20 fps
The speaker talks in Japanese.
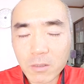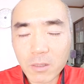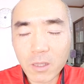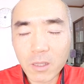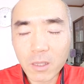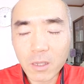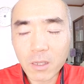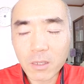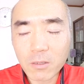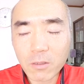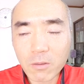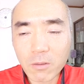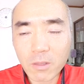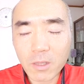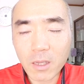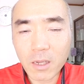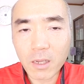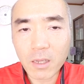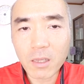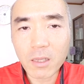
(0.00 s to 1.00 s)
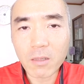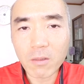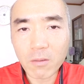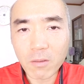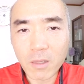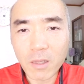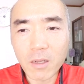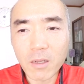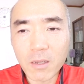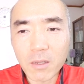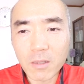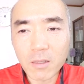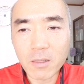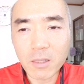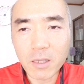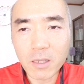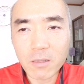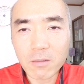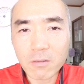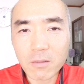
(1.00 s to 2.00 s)
値段ちょっと高いけどな。
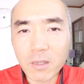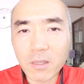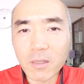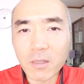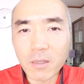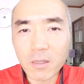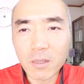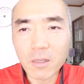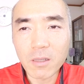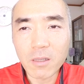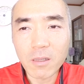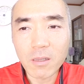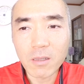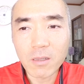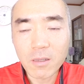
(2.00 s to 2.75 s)
200円なんでね。